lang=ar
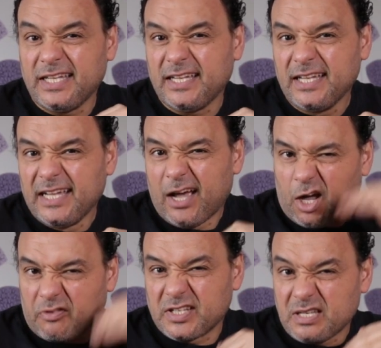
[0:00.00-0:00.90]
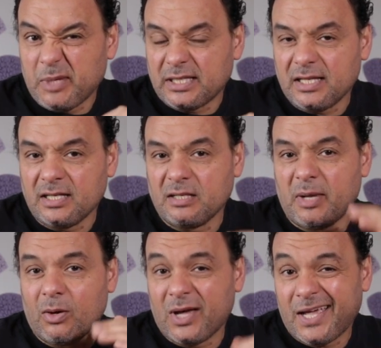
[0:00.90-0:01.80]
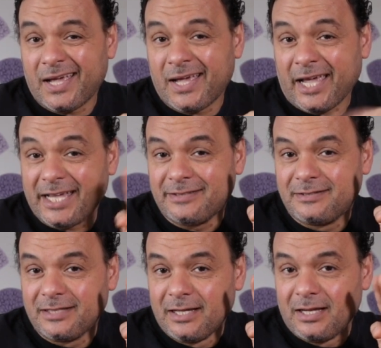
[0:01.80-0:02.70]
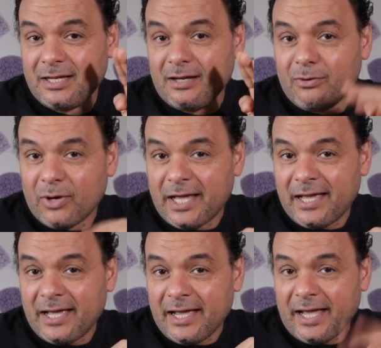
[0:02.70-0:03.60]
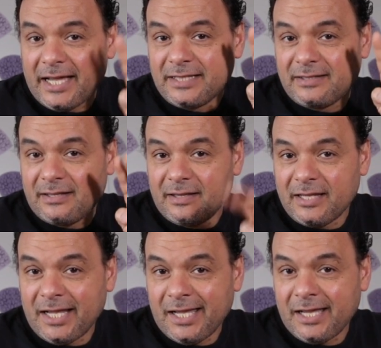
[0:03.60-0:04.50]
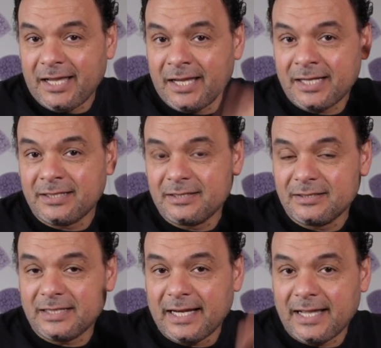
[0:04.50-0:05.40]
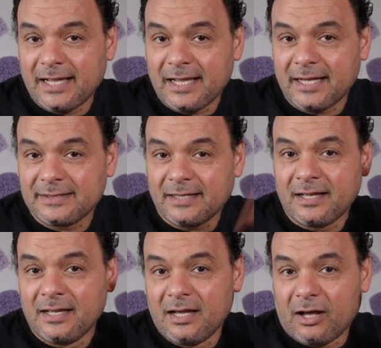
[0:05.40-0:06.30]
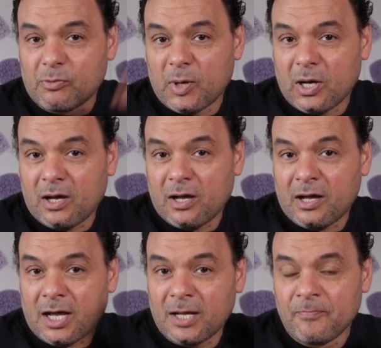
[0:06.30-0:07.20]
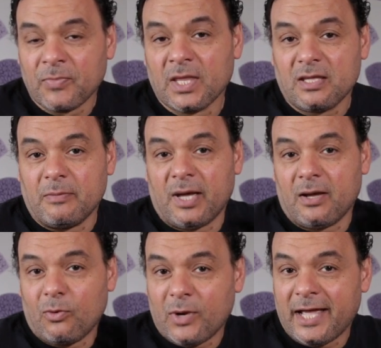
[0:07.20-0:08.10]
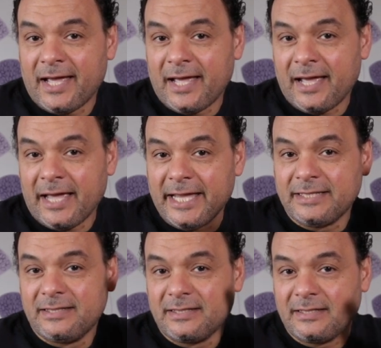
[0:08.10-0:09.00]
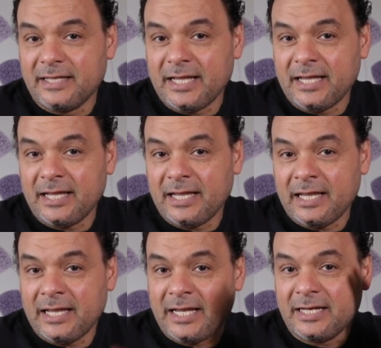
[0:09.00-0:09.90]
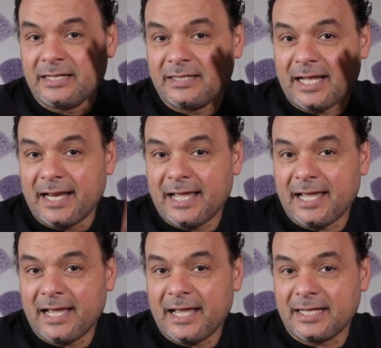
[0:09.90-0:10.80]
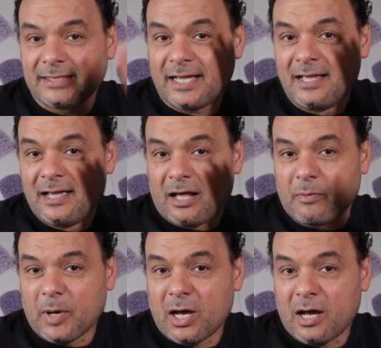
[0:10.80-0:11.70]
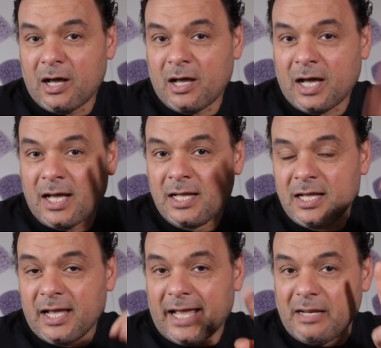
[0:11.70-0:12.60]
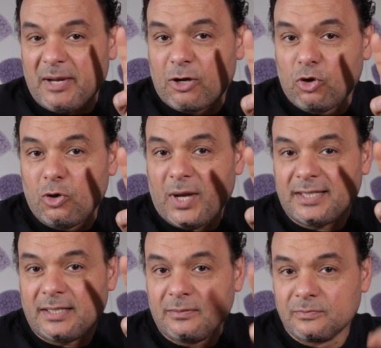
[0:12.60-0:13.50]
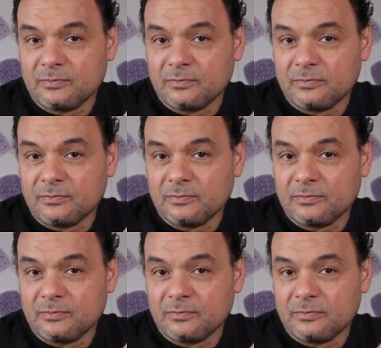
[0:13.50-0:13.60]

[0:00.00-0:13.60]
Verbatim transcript: ايه اعرف اقسمها اتنين تبقى واحد واحد اتنين تلاتة أربعة يبقى واحد اتنين تلاتة أربعة خلي بالك كل واحدة